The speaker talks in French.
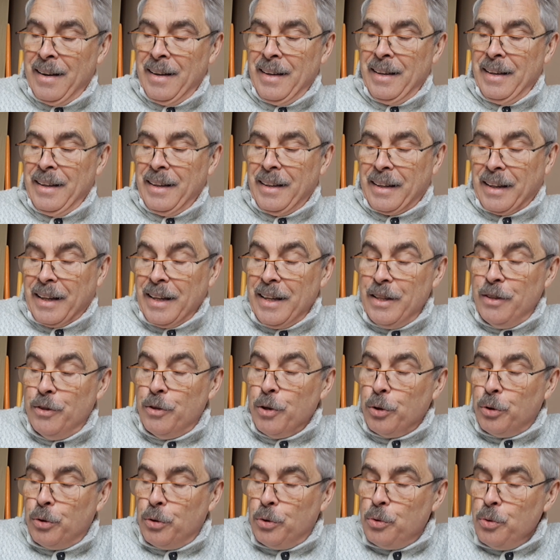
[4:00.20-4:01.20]
crie de
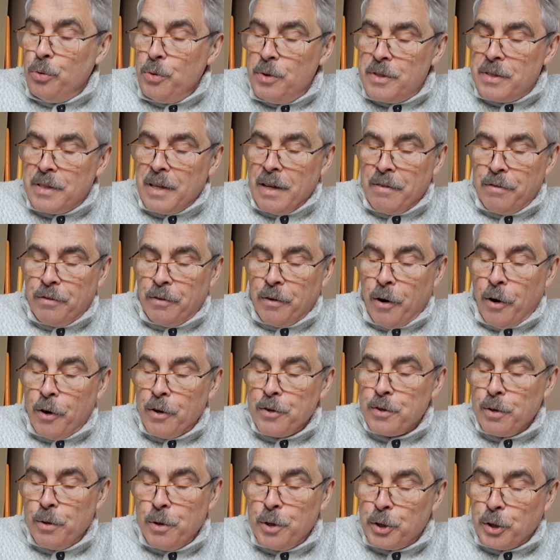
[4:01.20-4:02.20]
toutes ses
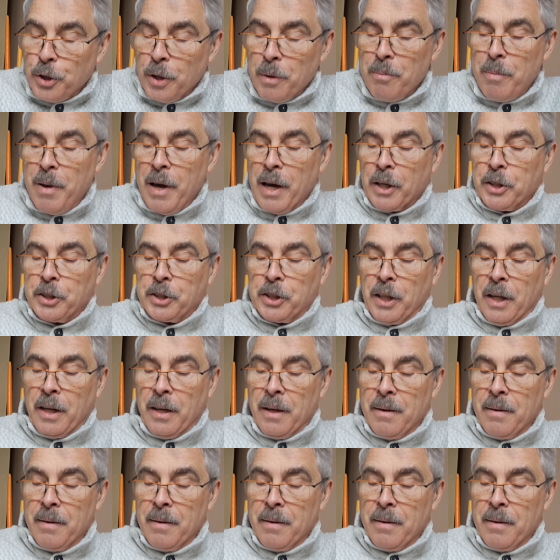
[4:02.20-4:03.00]
forces le jeune berger.